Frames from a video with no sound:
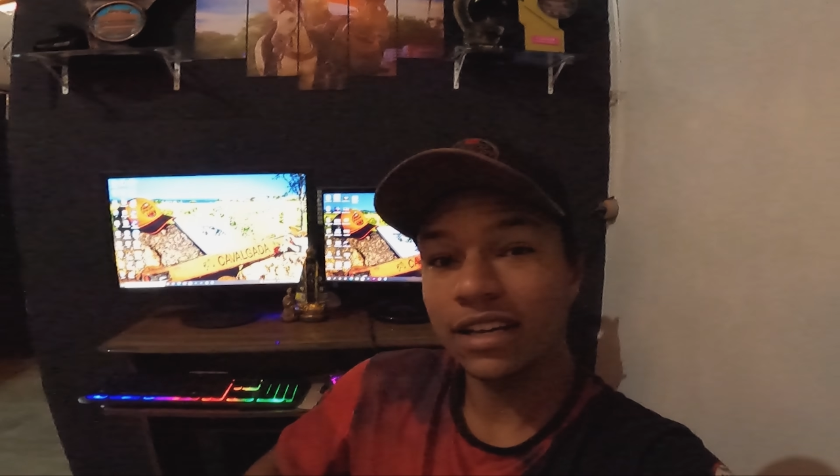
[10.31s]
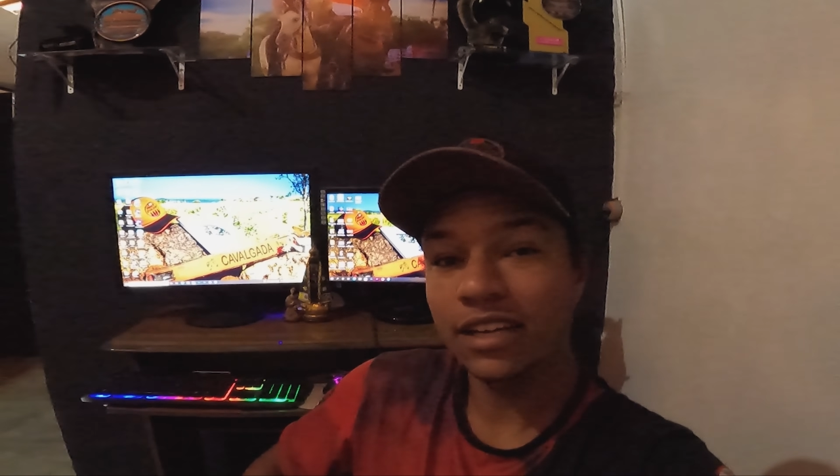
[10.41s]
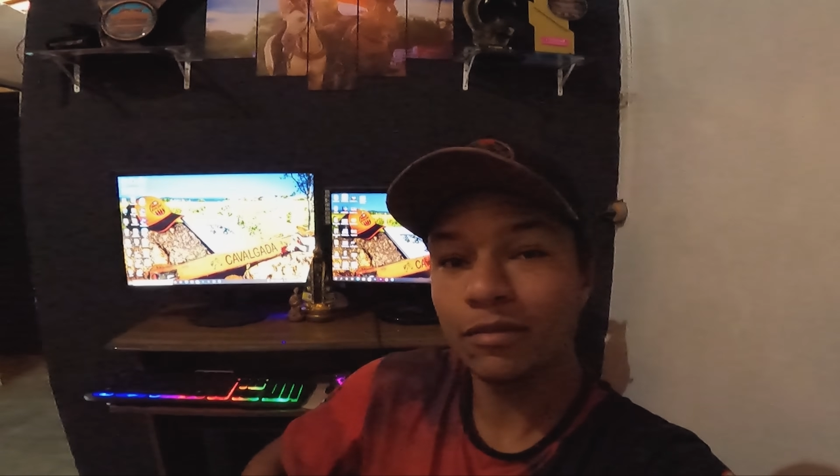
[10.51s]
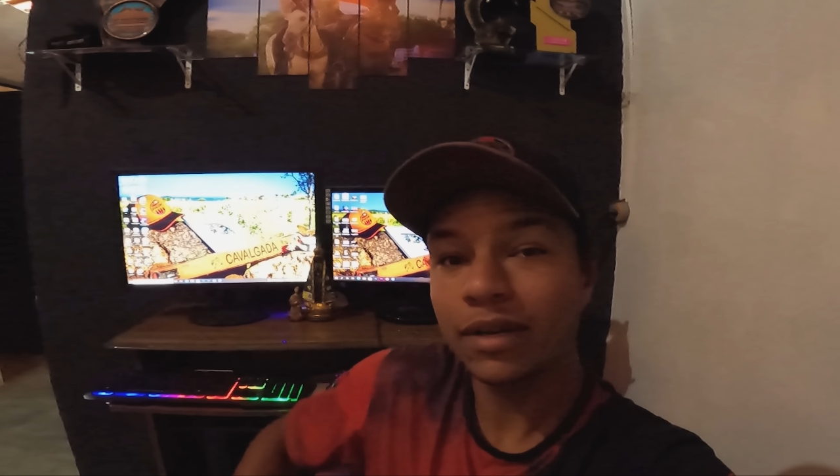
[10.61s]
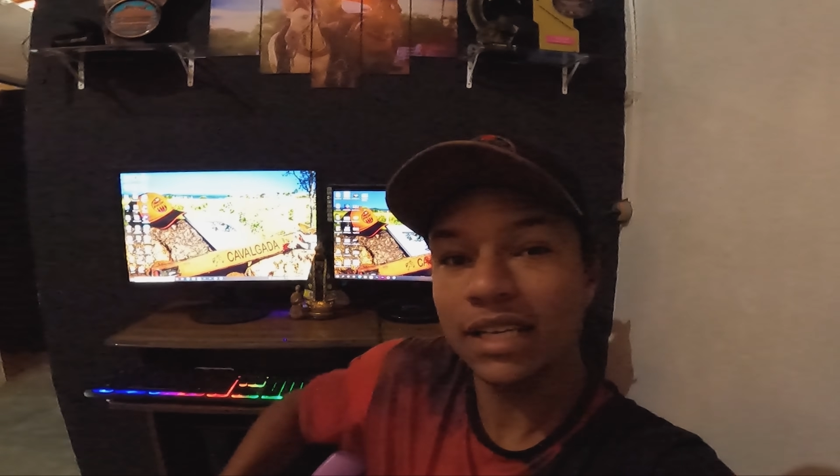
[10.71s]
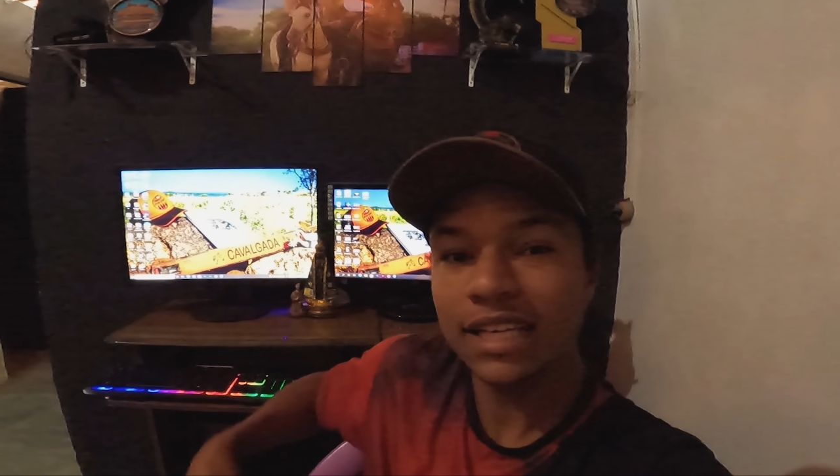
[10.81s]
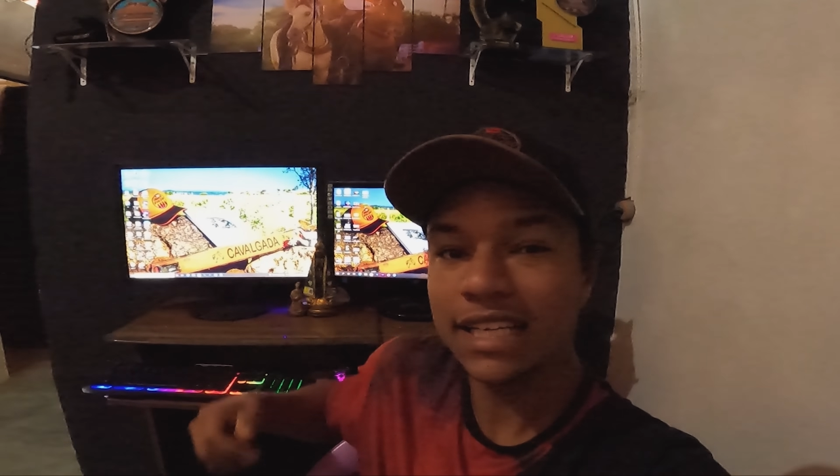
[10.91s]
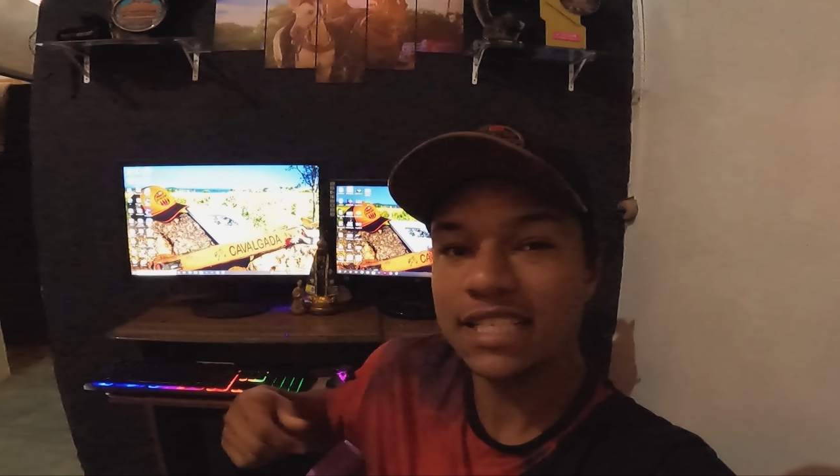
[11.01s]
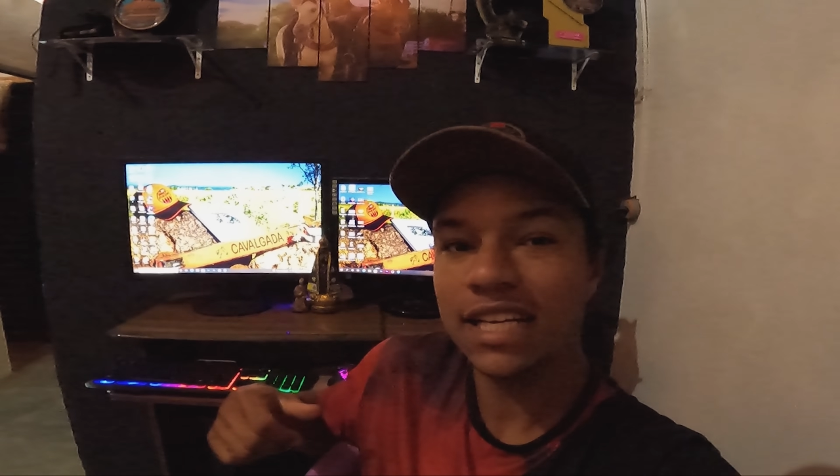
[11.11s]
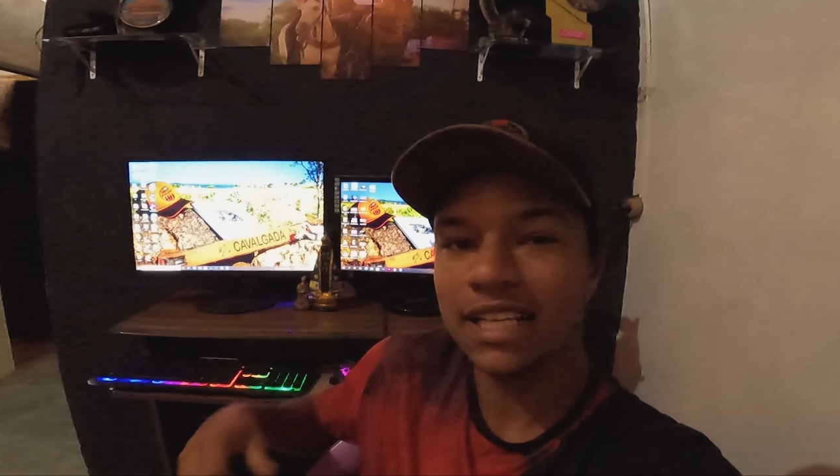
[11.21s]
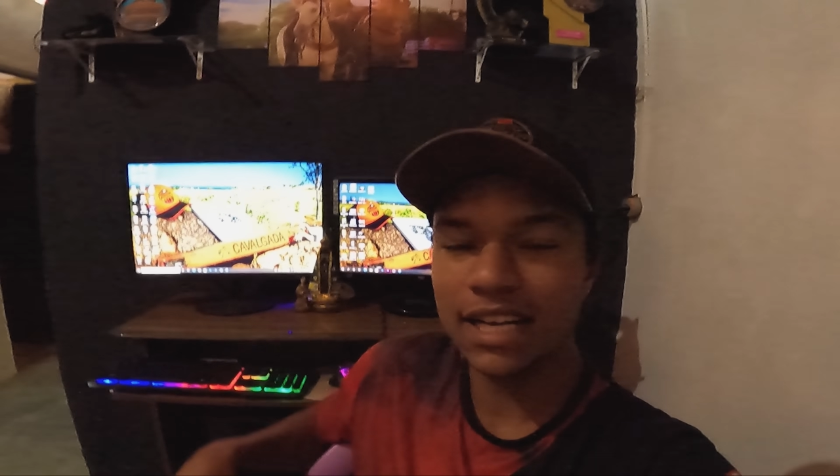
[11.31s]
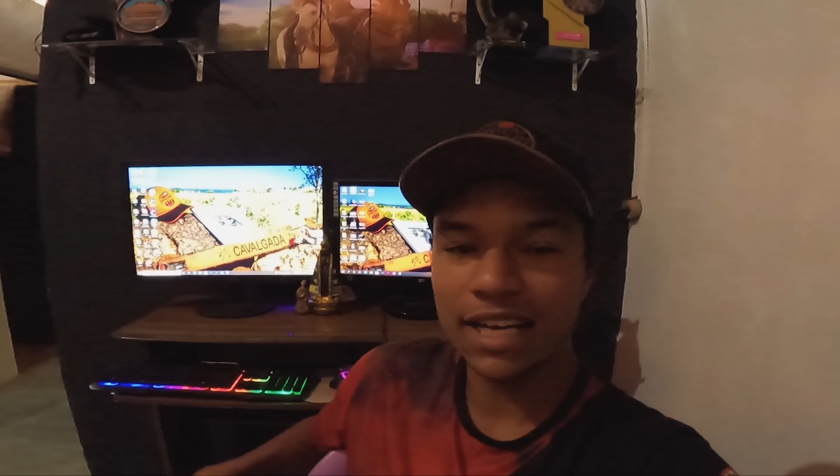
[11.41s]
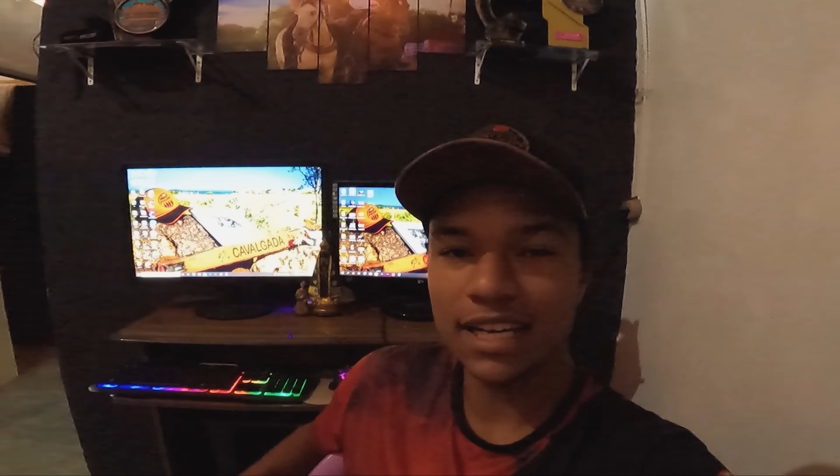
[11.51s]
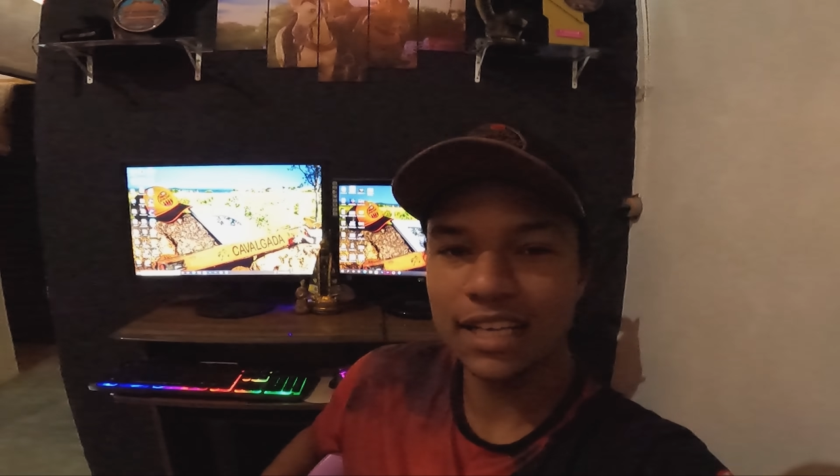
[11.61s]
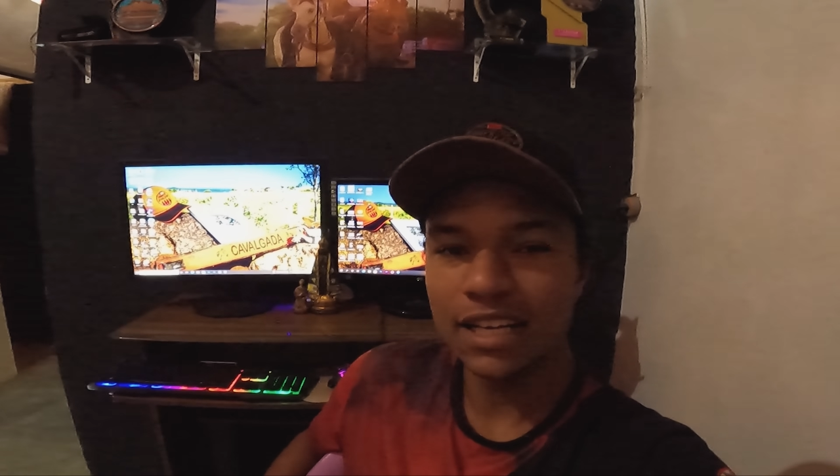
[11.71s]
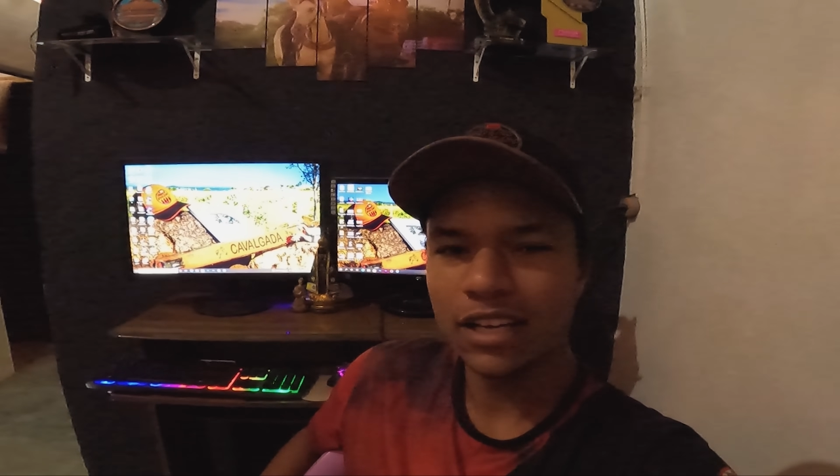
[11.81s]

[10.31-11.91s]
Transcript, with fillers: fagrama? Aqui a gente já tá na...